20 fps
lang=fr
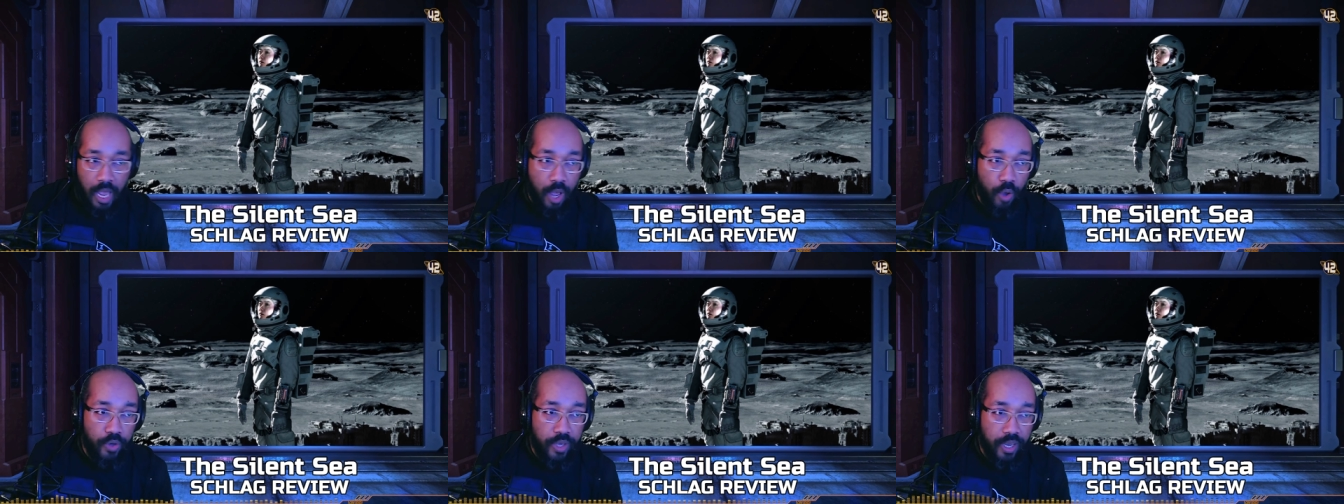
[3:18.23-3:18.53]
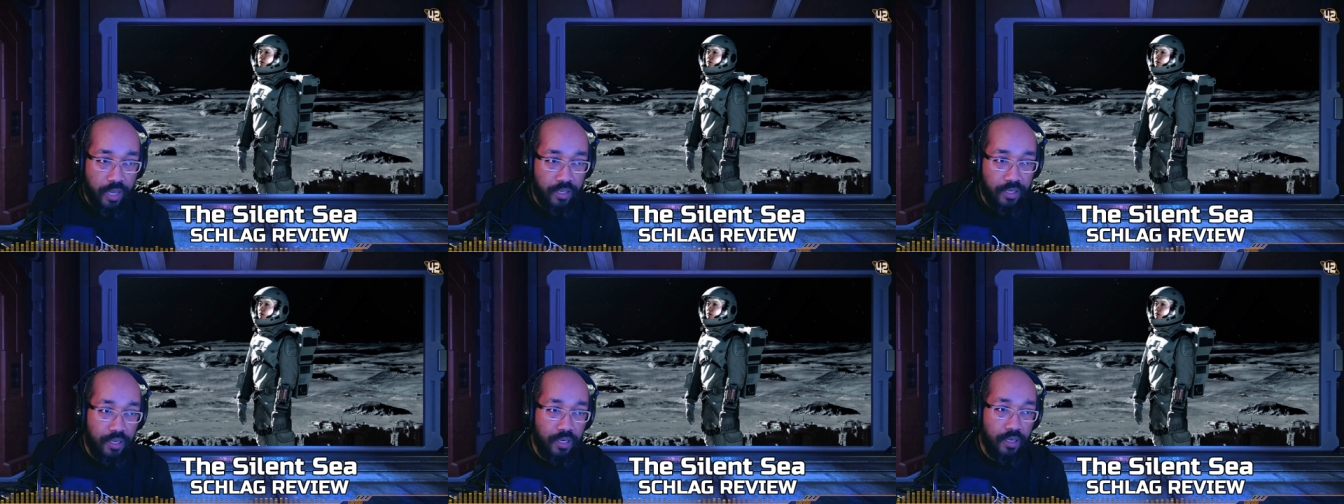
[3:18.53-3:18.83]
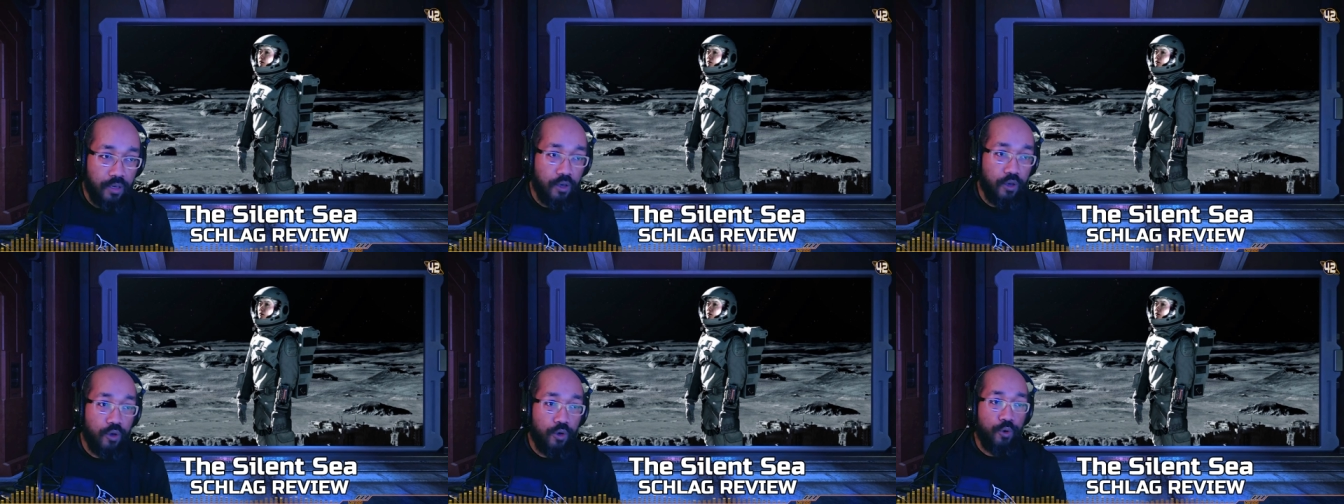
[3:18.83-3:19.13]
à
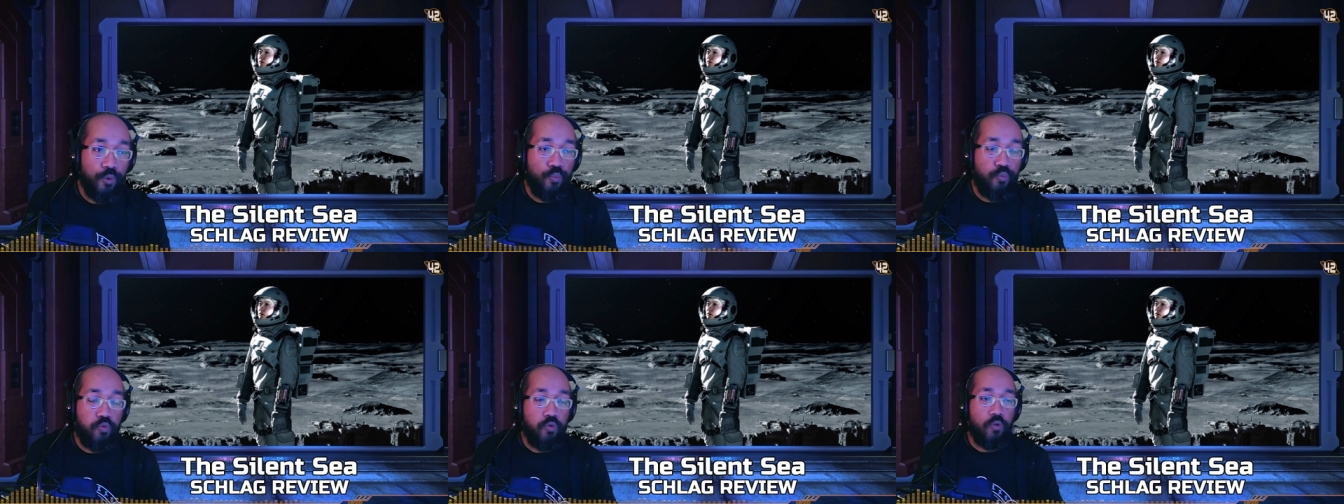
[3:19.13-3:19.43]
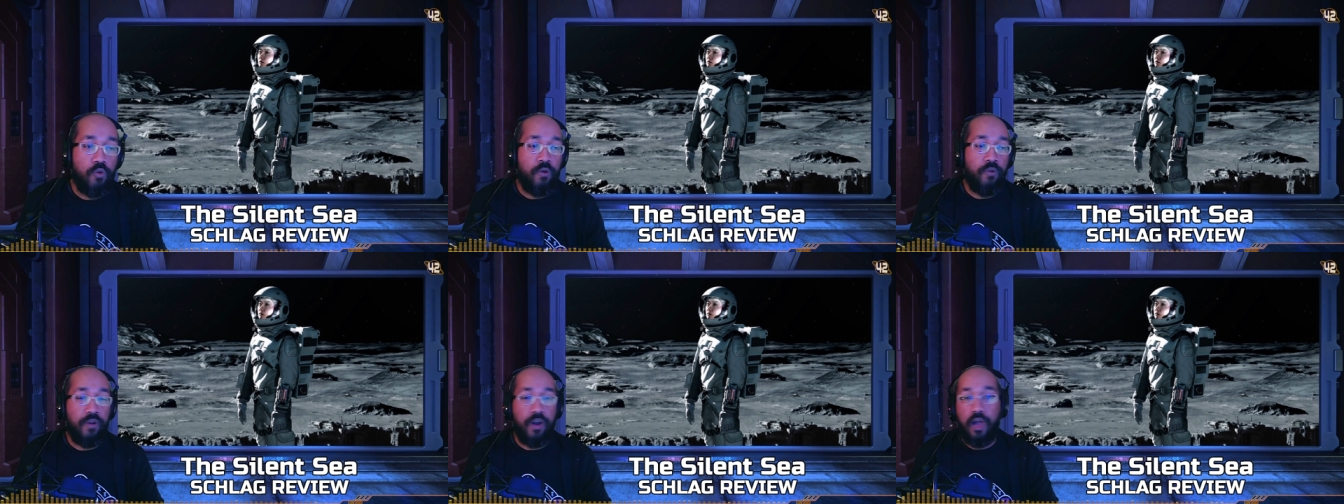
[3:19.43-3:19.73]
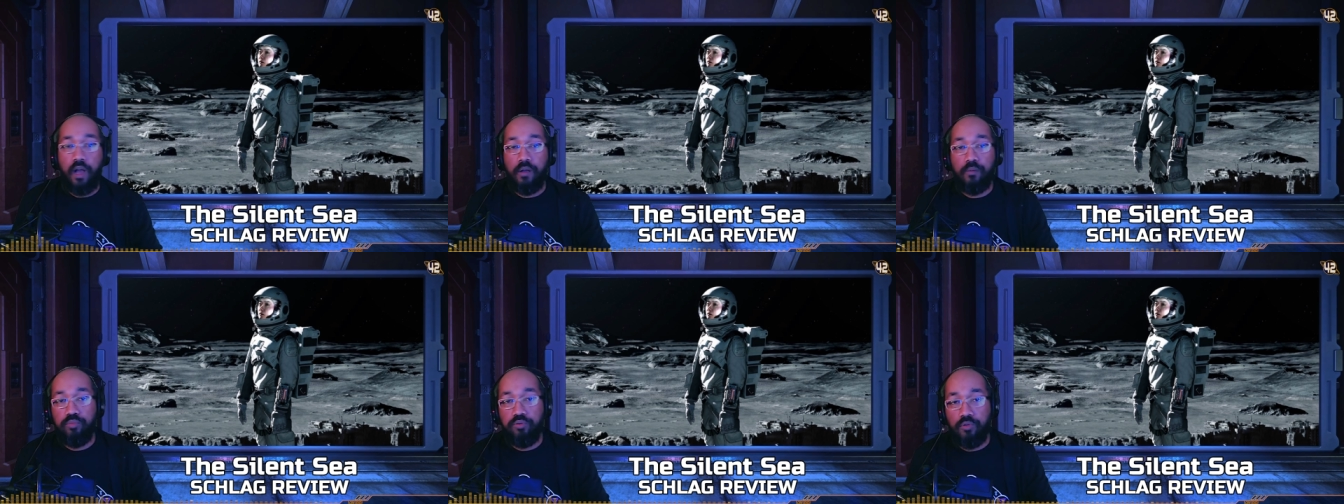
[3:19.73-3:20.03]
regarder euh, pour
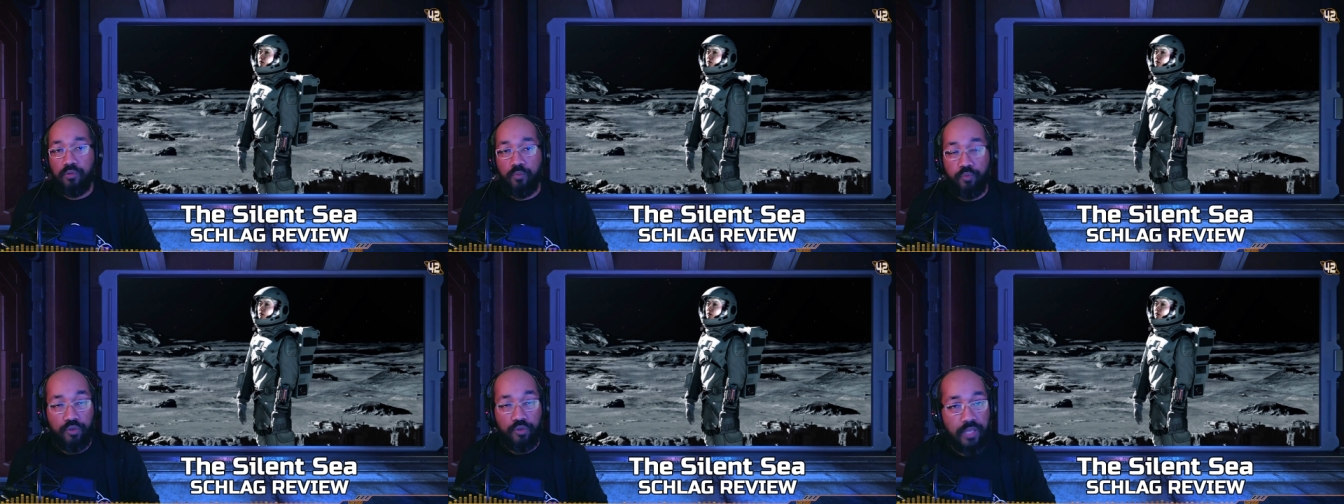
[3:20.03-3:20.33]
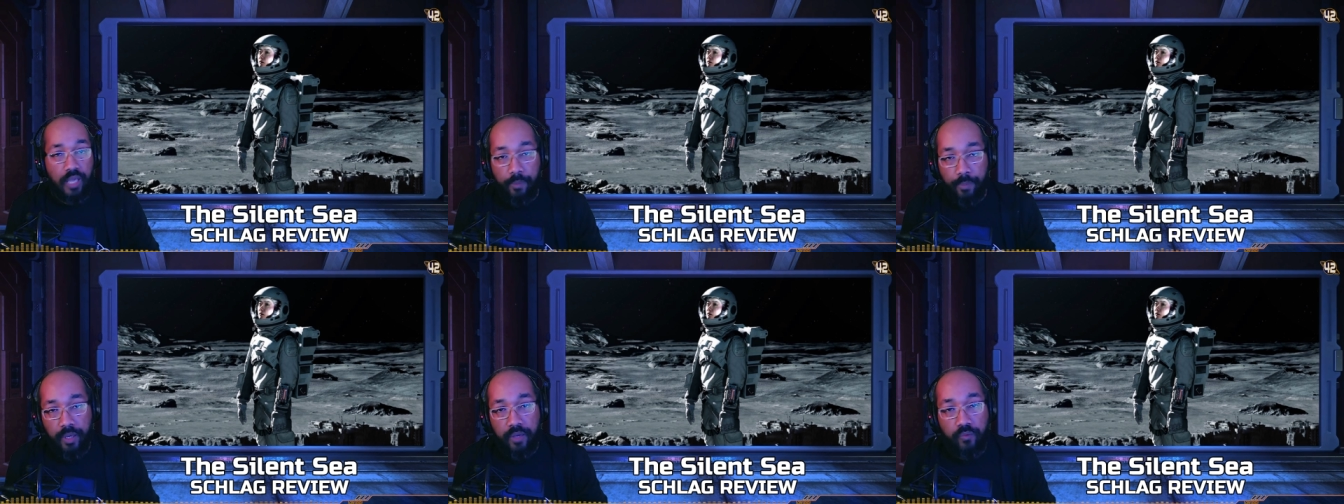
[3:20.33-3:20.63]
voilà pour, pour, ça.